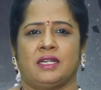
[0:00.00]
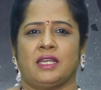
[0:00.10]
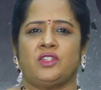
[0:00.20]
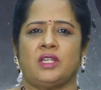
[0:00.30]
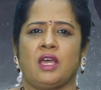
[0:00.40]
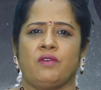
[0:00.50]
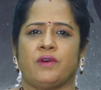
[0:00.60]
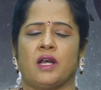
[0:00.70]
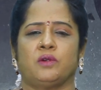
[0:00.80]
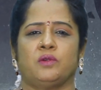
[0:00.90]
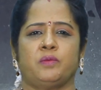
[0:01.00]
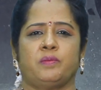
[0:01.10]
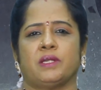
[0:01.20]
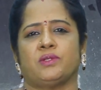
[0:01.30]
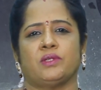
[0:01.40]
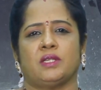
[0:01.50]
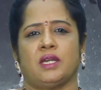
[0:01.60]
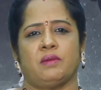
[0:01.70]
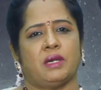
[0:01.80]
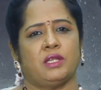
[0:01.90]
రచన వాక్కు
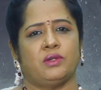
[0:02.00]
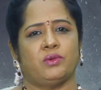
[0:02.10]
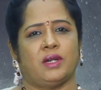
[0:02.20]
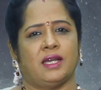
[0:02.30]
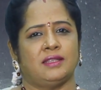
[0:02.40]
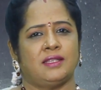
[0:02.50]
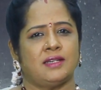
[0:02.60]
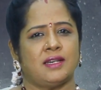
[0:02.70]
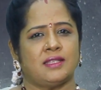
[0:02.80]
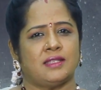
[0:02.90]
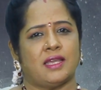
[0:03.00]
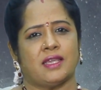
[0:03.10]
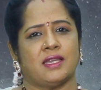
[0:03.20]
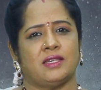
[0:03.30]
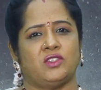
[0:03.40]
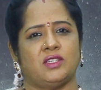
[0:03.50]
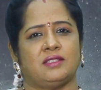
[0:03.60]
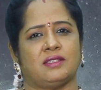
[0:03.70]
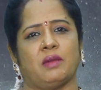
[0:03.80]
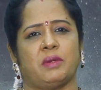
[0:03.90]
పరిశోధన మరియు అందంగా తెరకెక్కించే
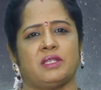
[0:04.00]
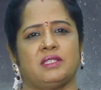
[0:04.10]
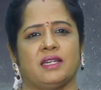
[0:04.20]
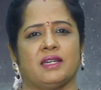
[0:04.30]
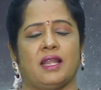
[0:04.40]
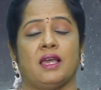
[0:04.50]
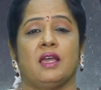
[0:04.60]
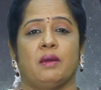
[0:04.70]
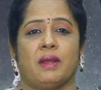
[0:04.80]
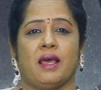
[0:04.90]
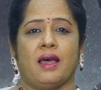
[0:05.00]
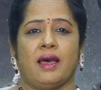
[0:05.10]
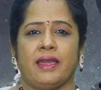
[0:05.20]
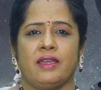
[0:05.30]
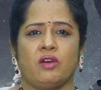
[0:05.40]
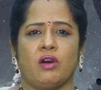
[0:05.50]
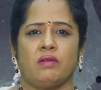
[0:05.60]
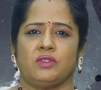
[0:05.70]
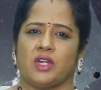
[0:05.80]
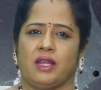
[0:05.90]
సామర్థ్యం గల మన
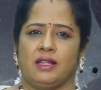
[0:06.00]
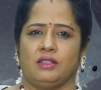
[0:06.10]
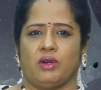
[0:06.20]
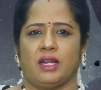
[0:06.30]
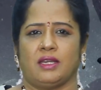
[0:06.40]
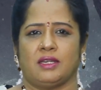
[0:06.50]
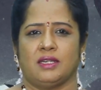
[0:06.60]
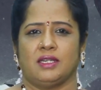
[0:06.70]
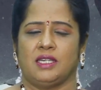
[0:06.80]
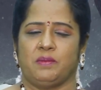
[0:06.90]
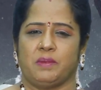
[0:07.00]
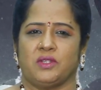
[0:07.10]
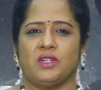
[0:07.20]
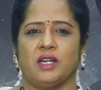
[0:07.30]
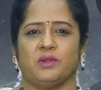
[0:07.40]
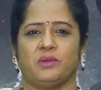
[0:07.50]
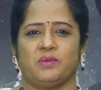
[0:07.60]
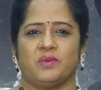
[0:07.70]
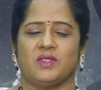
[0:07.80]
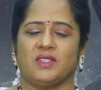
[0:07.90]
ఐకాన్ ఛానల్ ద్వారా ఈ ప్రశ్నలకు
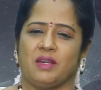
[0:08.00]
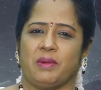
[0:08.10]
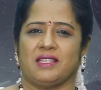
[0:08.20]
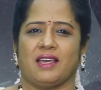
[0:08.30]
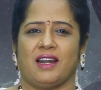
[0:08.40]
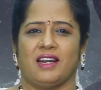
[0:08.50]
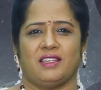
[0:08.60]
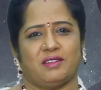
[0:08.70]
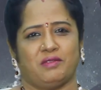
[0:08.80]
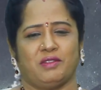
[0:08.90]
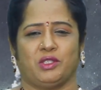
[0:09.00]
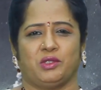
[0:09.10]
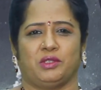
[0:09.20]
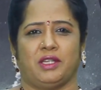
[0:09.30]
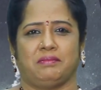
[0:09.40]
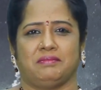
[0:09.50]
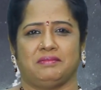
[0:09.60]
సమాధానాన్ని వెతుక్కుందాం